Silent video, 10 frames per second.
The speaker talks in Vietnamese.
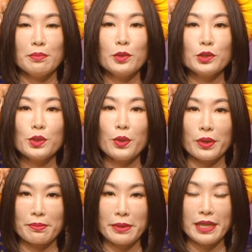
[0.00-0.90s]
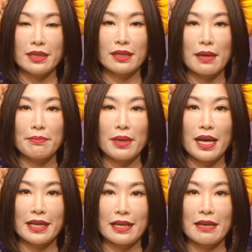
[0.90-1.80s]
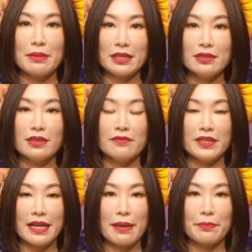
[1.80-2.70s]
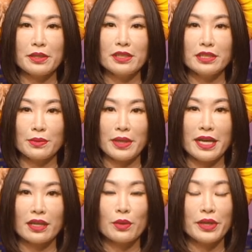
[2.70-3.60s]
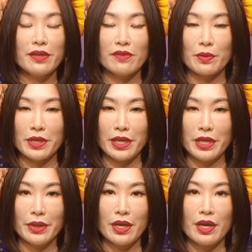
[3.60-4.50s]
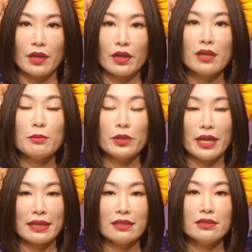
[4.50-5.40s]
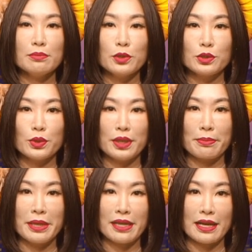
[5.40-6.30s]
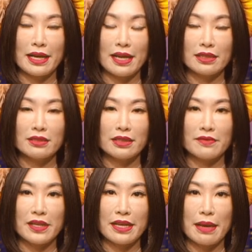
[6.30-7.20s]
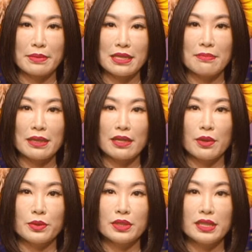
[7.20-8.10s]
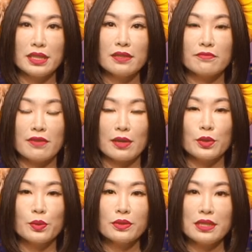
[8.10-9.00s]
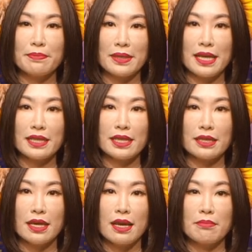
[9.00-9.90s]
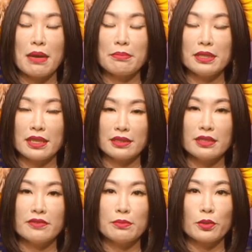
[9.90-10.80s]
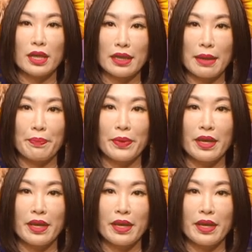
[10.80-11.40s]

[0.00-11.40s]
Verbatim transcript: Mùa du lịch biển năm 2024 ở Việt Nam, người trong nghề không hy vọng nhiều. Còn hơn một tháng nữa thì mùa du lịch biển 2024 tại Việt Nam sẽ bắt đầu chính thức vào đúng dịp lễ nghỉ 30 tháng 4 và 1 tháng 5.